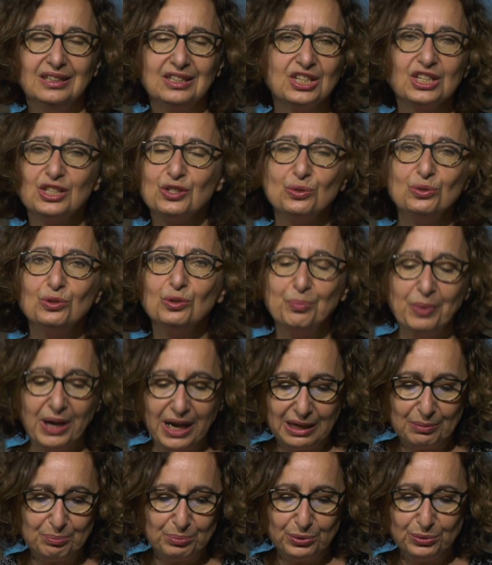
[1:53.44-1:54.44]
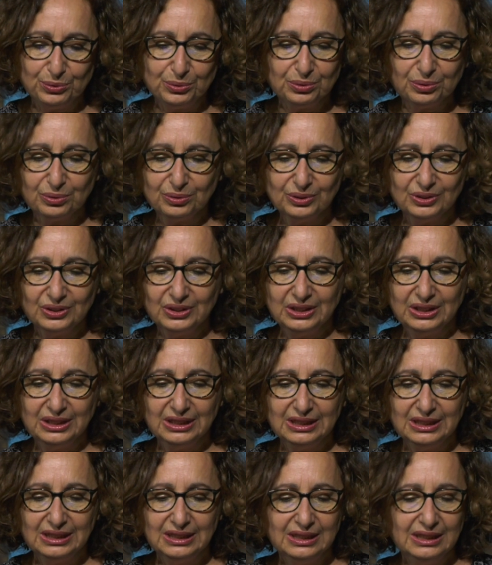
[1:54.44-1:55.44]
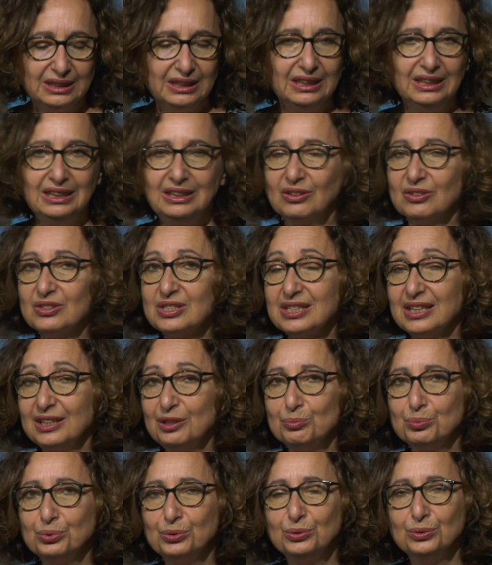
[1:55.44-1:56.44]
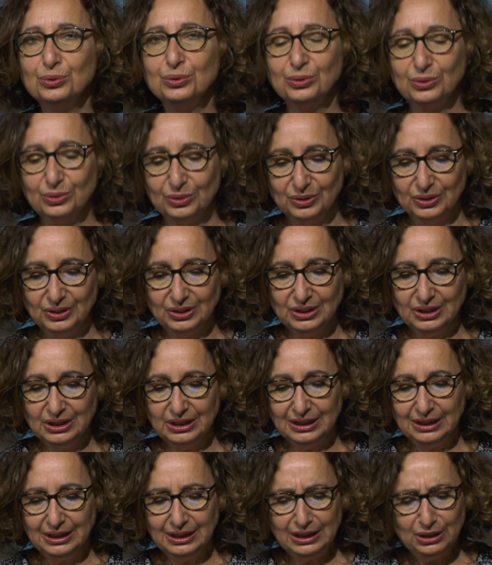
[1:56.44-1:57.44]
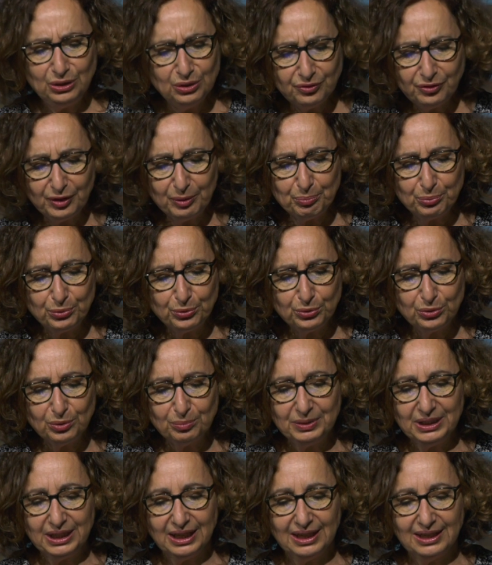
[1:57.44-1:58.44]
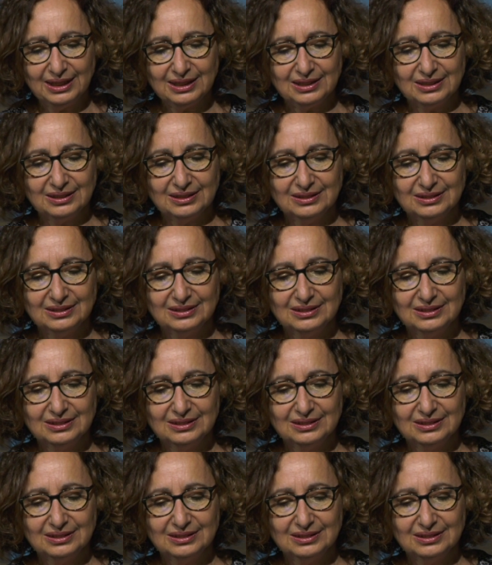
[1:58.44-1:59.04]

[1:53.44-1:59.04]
Jésus ne parle plus, il enseigne plus, il ne fait plus de miracles.